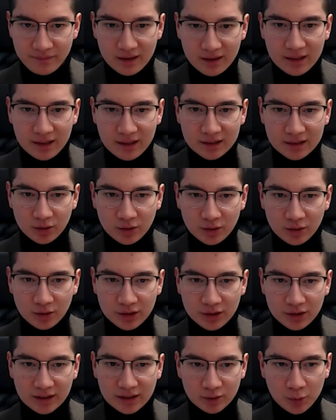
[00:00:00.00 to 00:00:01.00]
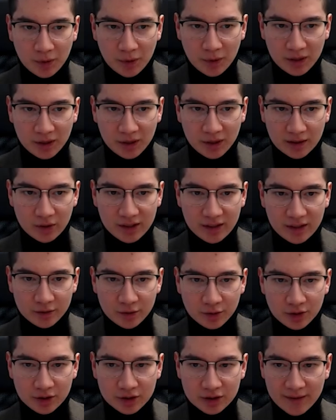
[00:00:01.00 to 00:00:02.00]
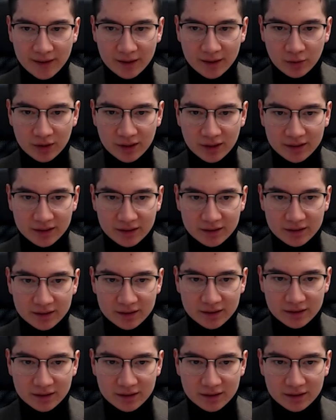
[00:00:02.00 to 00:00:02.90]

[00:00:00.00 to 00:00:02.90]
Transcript: So, hier ganz unspektakulär natürlich zwei Toiletten.